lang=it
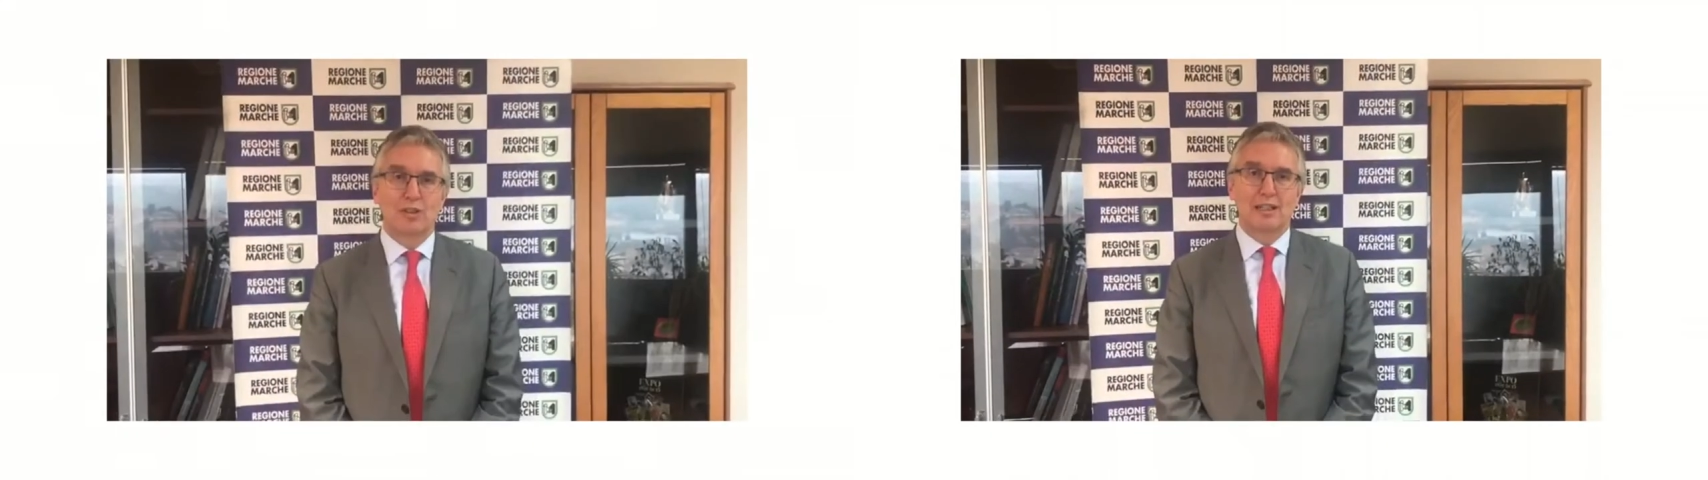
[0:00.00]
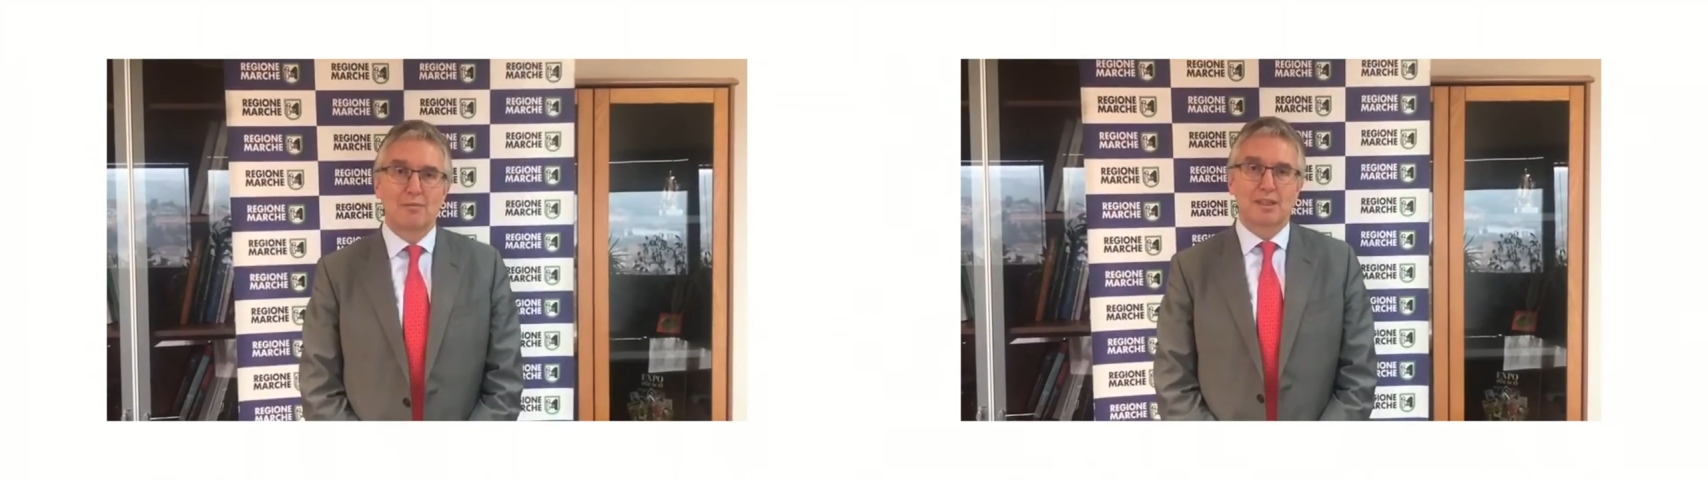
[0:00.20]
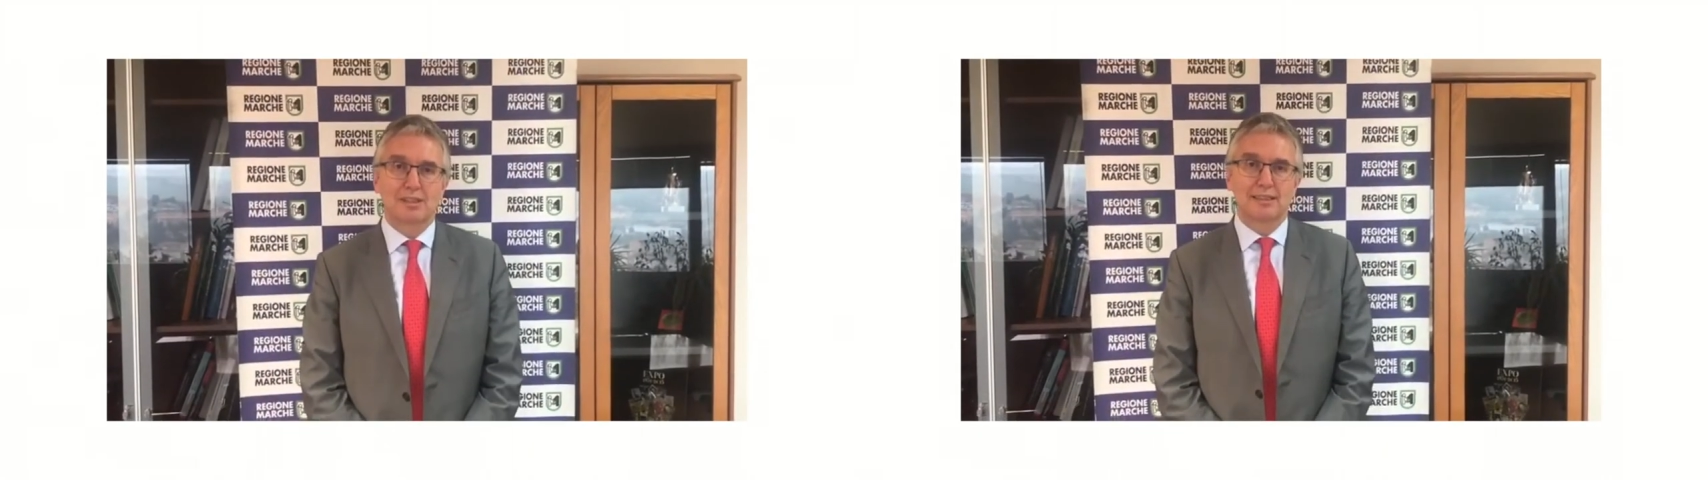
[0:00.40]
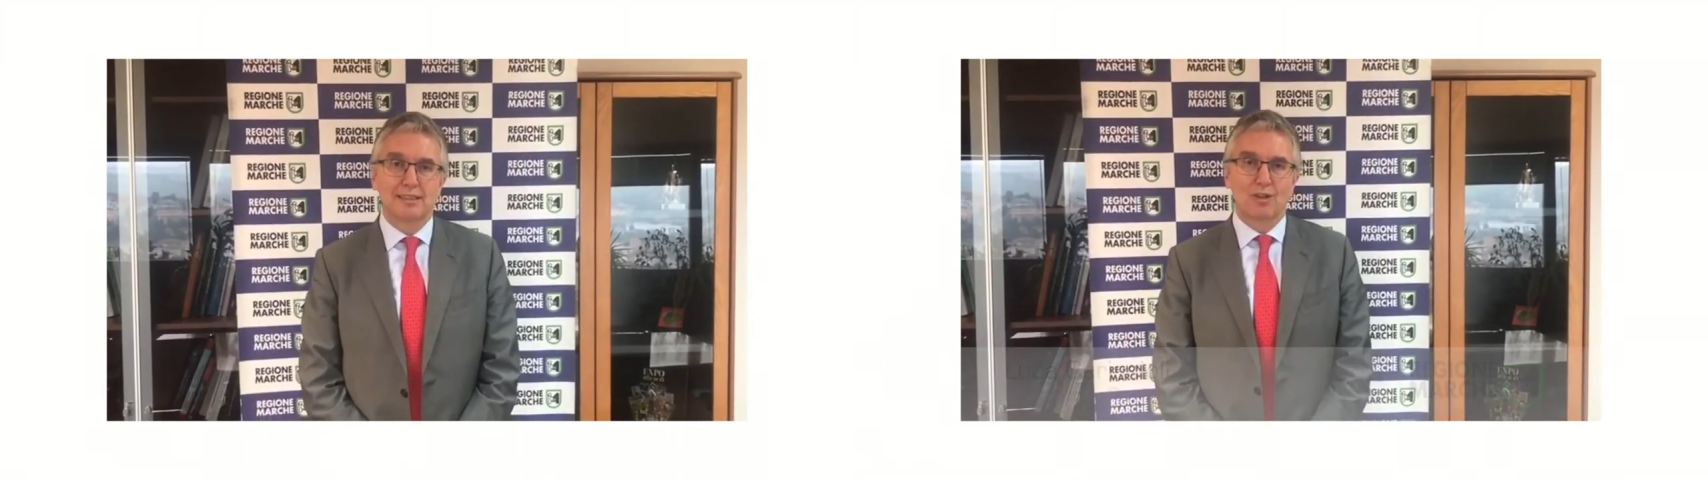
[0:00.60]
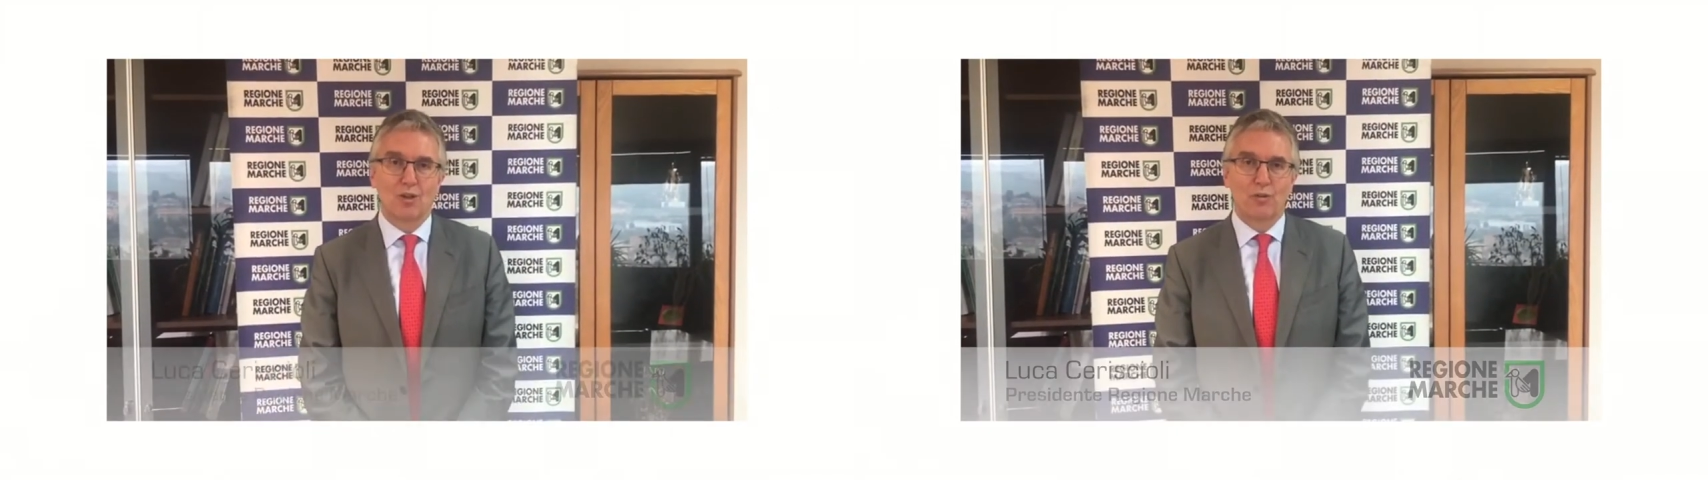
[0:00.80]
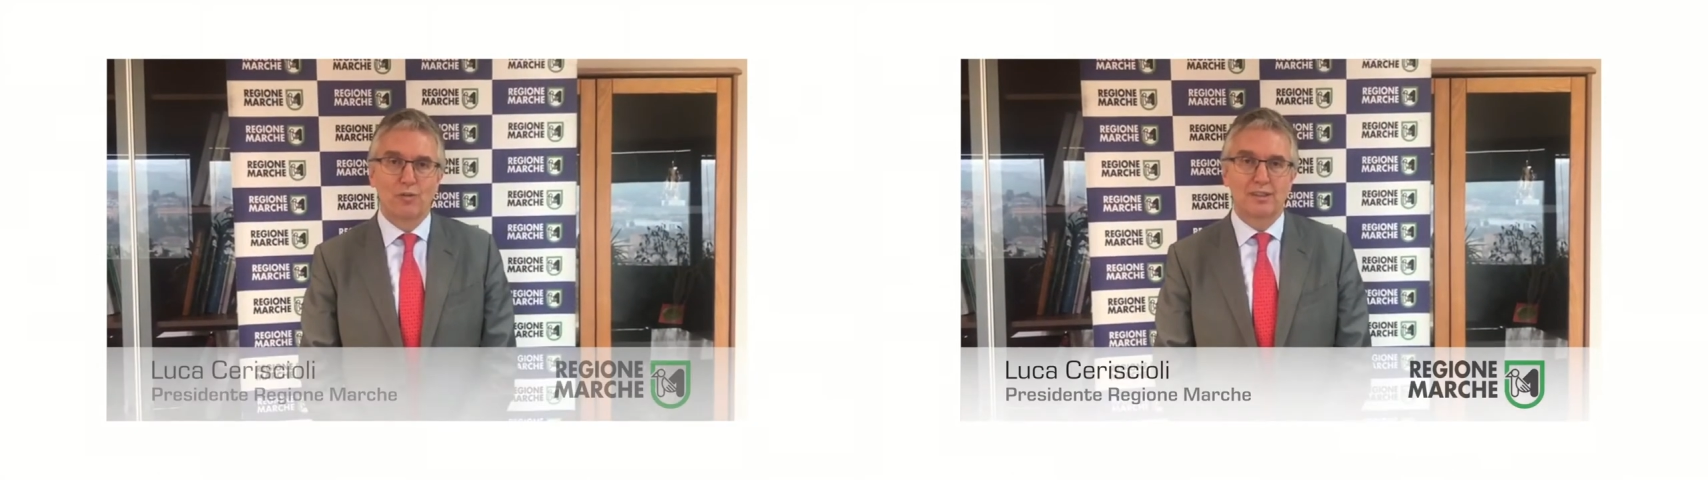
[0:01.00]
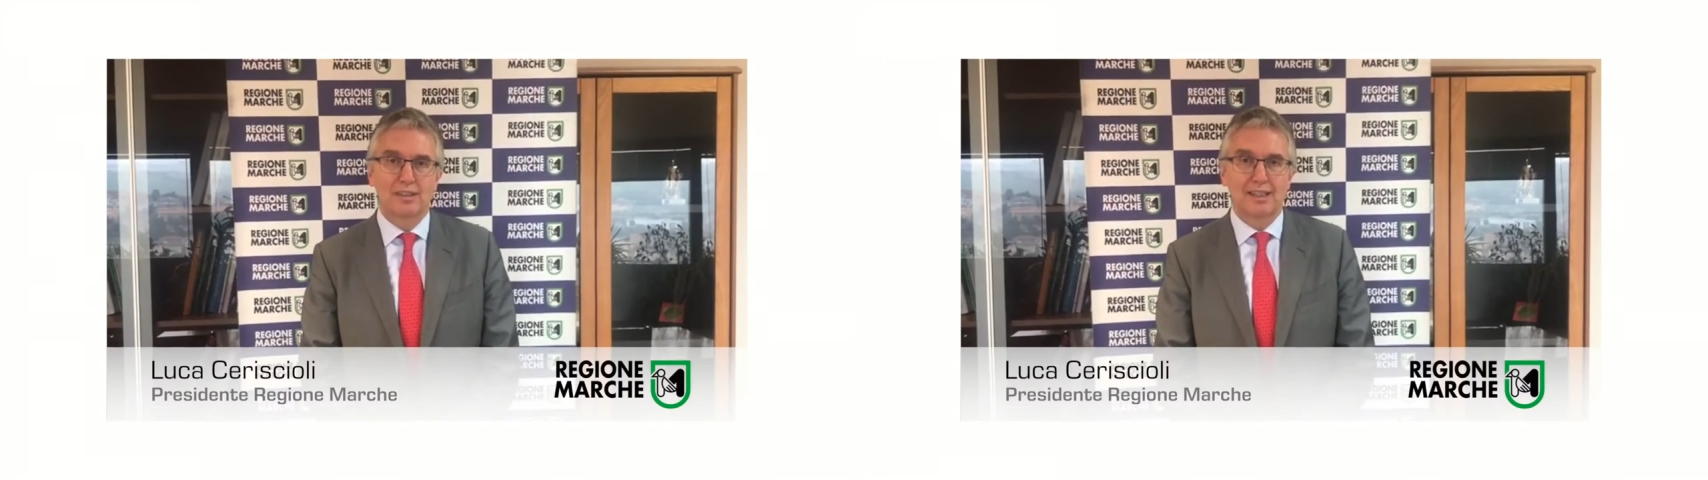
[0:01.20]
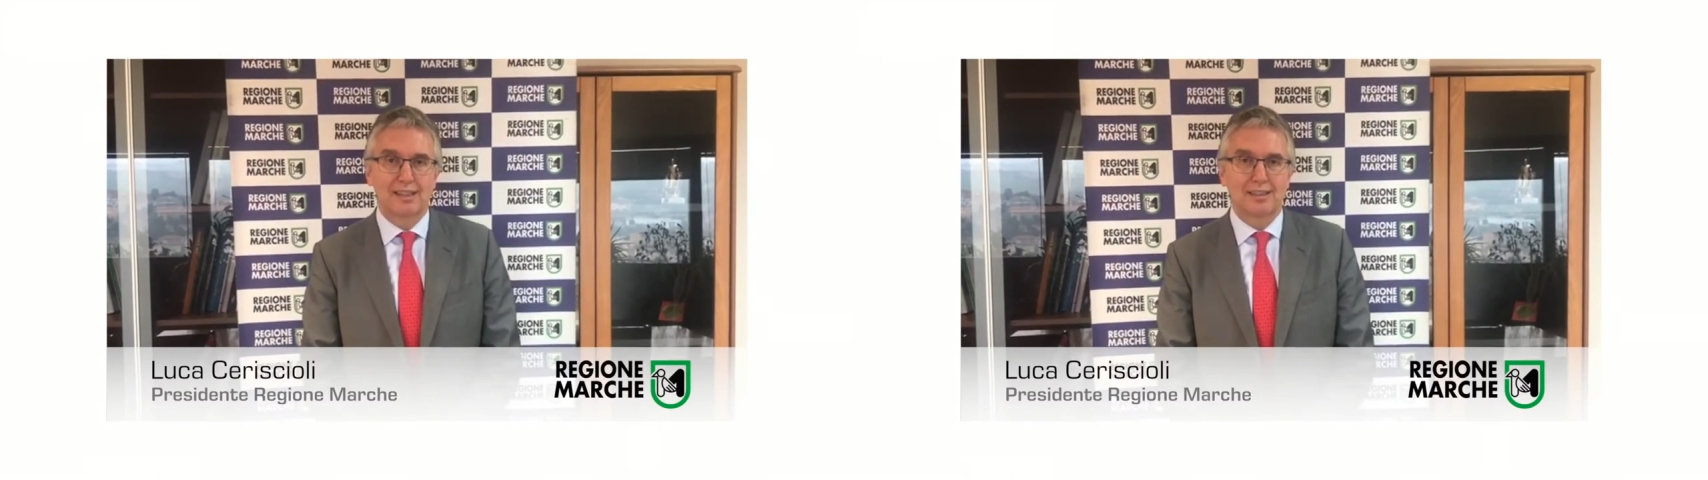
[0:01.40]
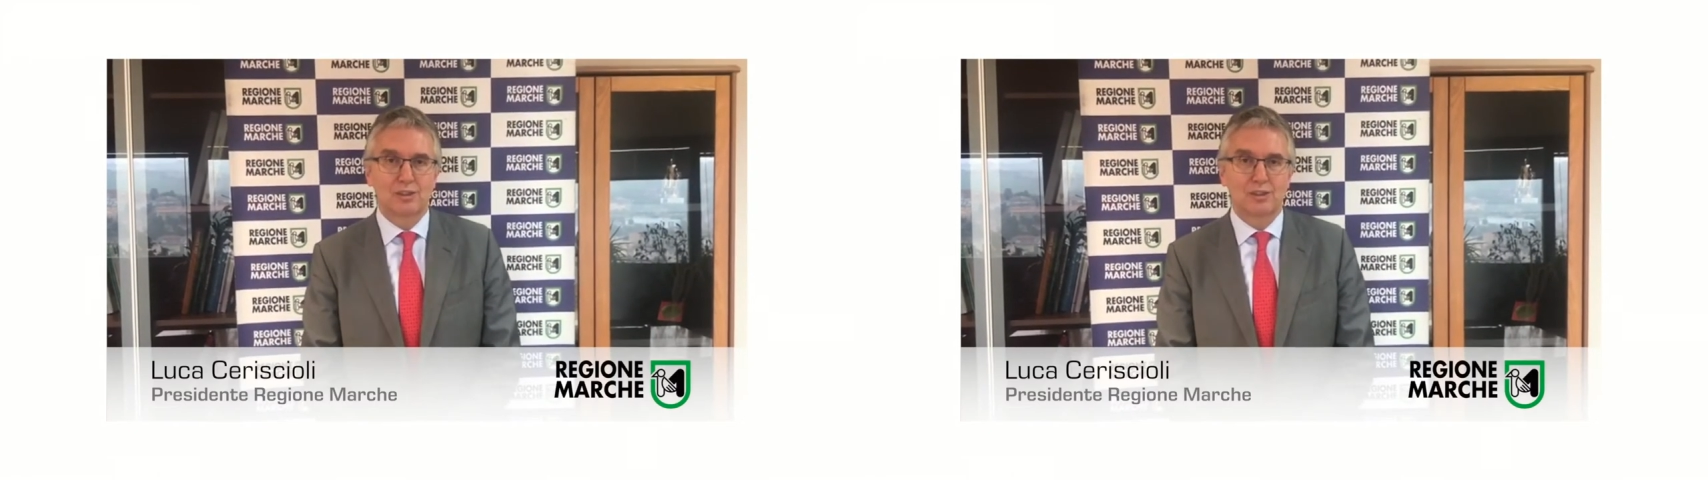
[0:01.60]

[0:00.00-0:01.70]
dell'emergenza Covid tanti